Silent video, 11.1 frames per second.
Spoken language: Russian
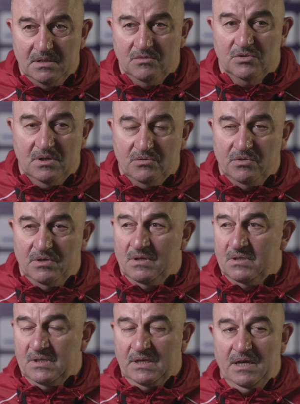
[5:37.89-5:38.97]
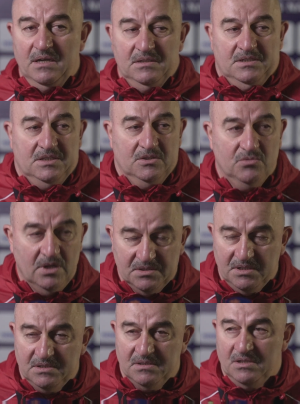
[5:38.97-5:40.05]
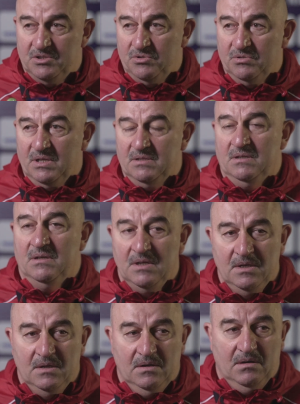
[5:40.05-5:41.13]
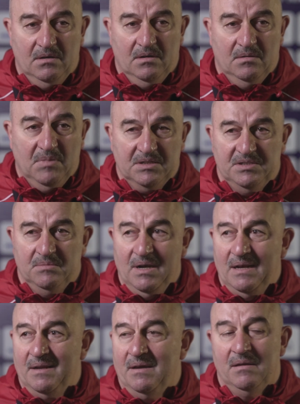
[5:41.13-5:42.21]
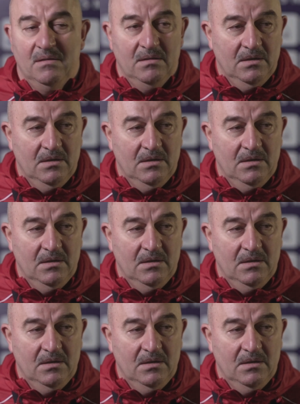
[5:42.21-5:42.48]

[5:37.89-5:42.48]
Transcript: И вот такое, такая, ситуация есть, значит, ее надо максимально